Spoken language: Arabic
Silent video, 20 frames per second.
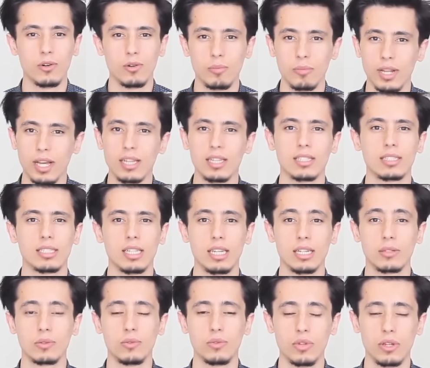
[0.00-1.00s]
هم لا
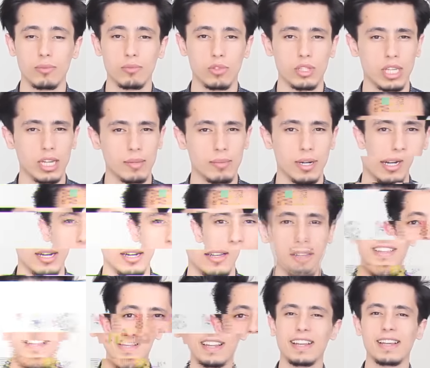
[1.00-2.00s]
يستحقون المتابعة
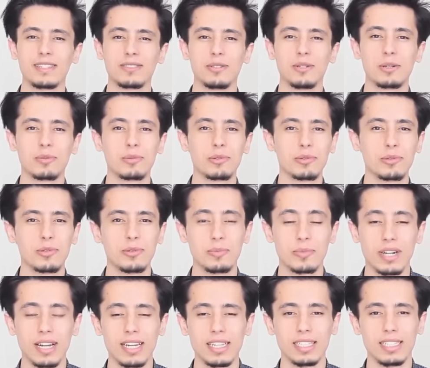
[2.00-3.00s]
لذلك
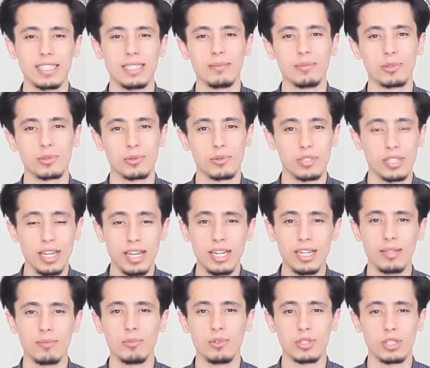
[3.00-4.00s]
سأخبركم رأيي
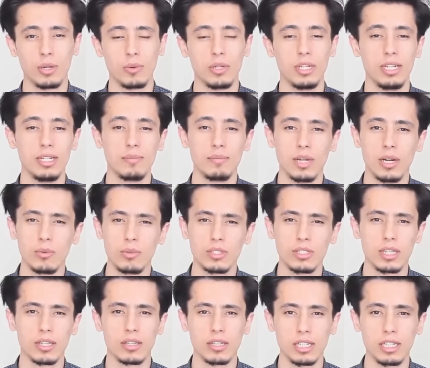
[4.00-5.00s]
بصناع المحتوى العلمي أو
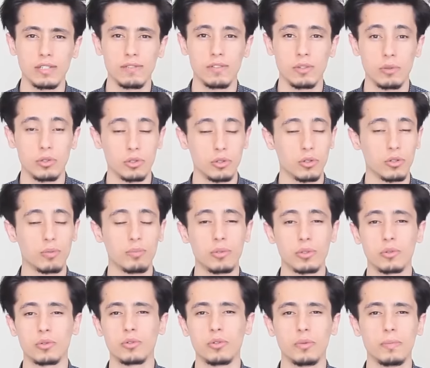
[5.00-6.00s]
التثقيفي
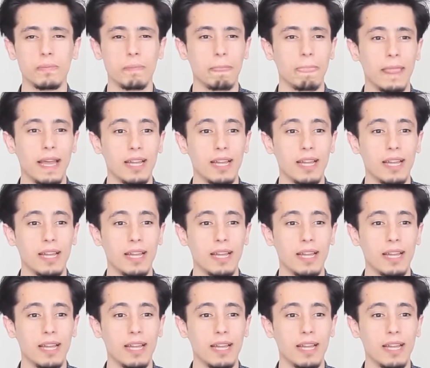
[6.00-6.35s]
وسأخبركم